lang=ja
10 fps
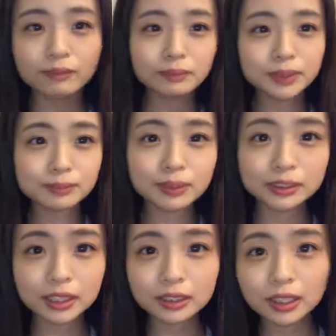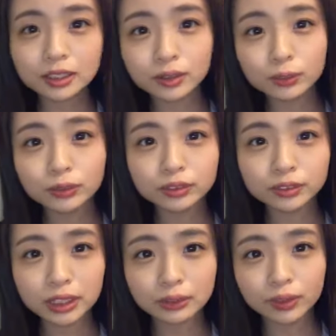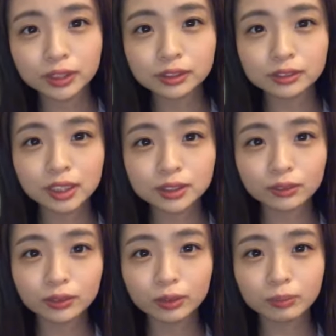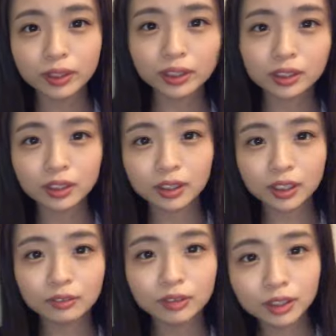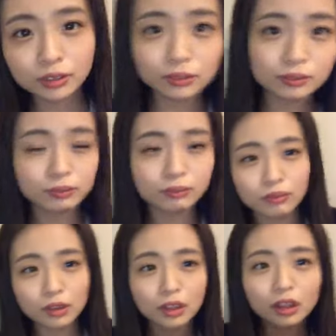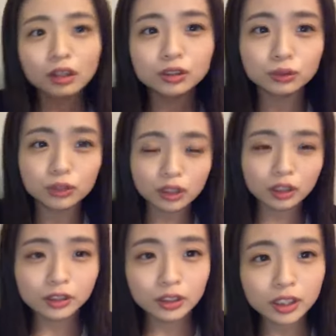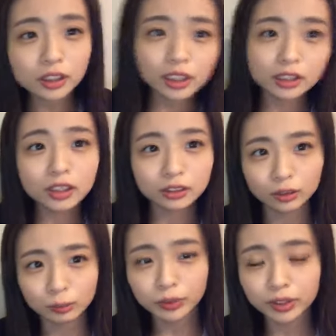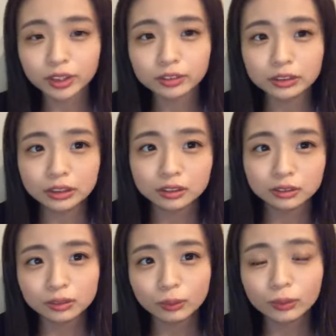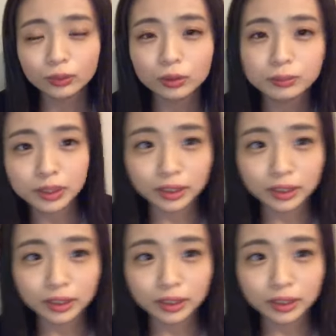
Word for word: 福島は仙台によく行くけど同じく家族にお土産いらない言われるそうだから何がいいかなと思って逆に東京土産